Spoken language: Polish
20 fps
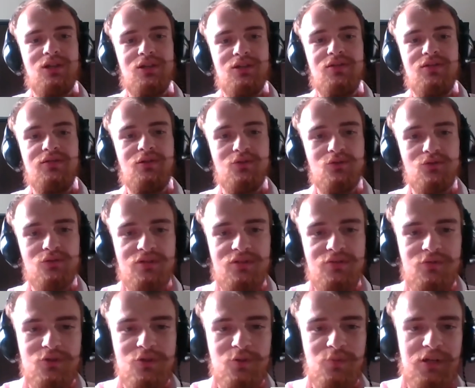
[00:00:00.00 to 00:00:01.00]
Kiedy
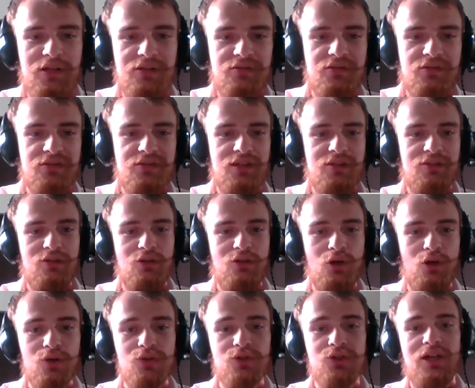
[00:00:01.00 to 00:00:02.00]
sężyst widzi po raz ostatni
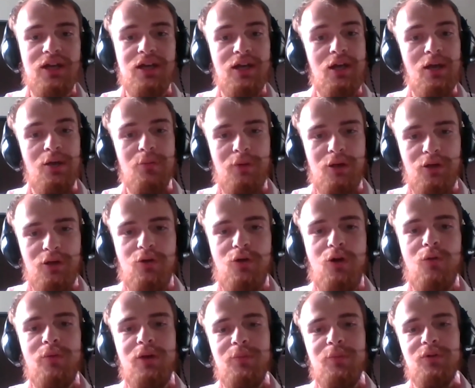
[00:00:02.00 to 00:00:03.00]
Osza, mają
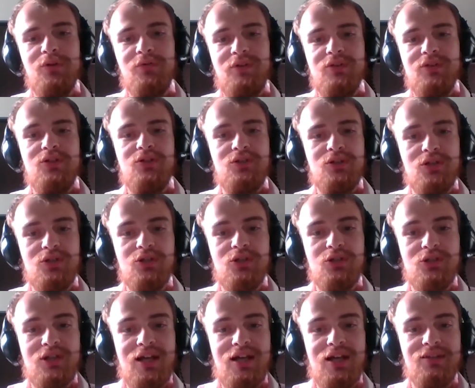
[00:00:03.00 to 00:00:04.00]
obaj po
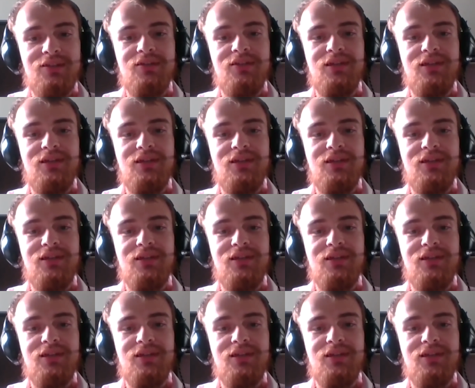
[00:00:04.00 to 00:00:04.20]
26 lat.